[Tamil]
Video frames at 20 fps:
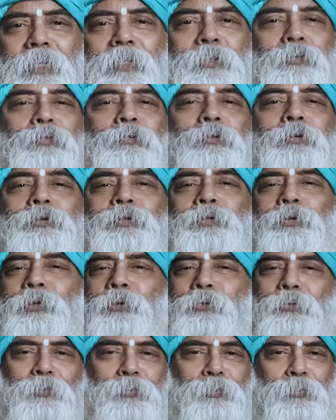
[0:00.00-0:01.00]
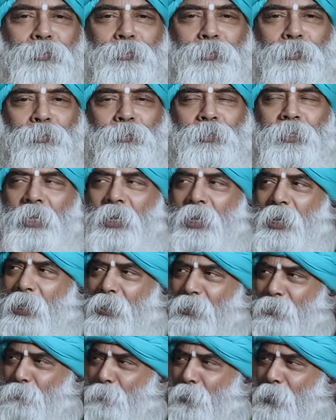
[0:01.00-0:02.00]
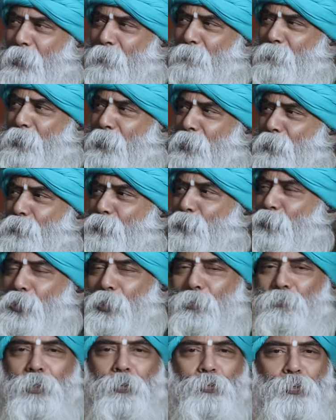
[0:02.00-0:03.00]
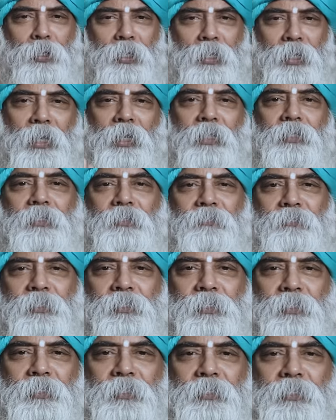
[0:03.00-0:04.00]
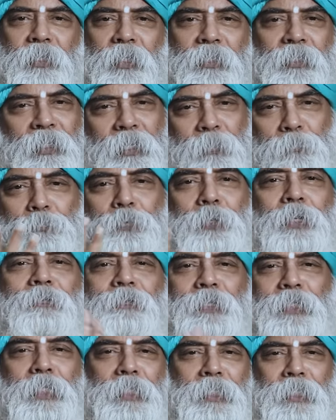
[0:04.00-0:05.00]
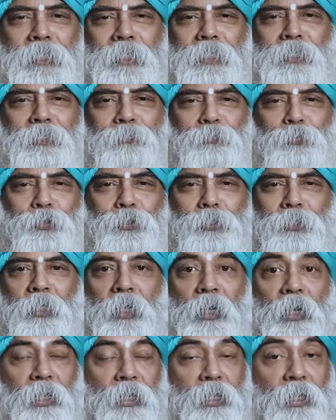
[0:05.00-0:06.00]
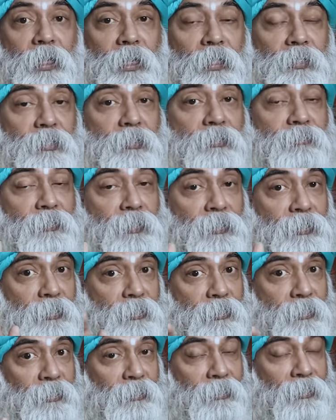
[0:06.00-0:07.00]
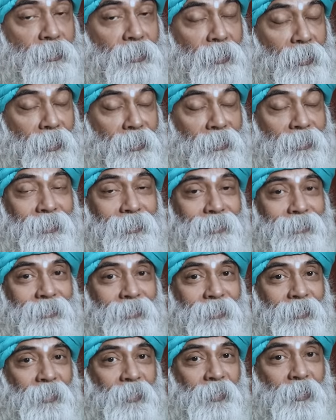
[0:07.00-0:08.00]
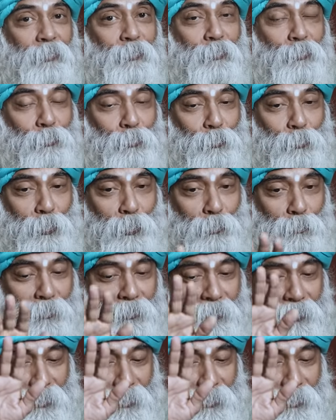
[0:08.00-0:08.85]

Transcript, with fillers: தான் அதை உங்களுக்கு சொல்லி கொடுத்துருக்கணும் அது பல பேர் மூலியமா அவங்க காதுக்கு வந்திருக்குது அது எப்படி வந்ததுங்கிறத விட்டுருங்க ஆனால் காதுக்கு வந்திருக்குதுனாலே குரு அருள்